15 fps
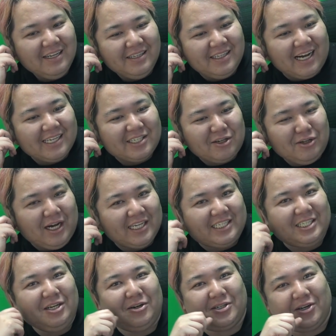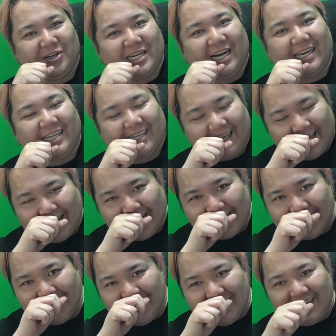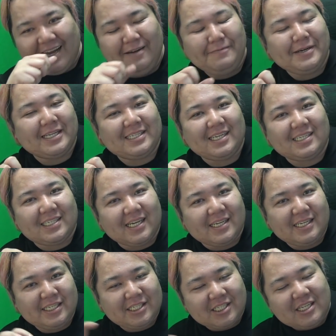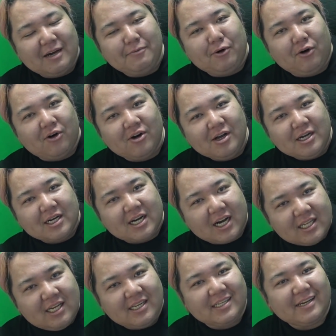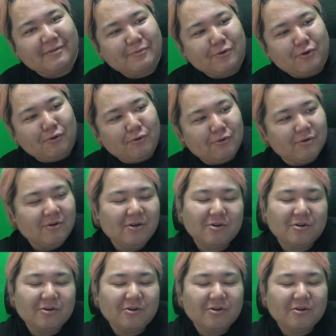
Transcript: 謎の圧力をかけてライブやってきて、リスナーもかなりね、もうコ、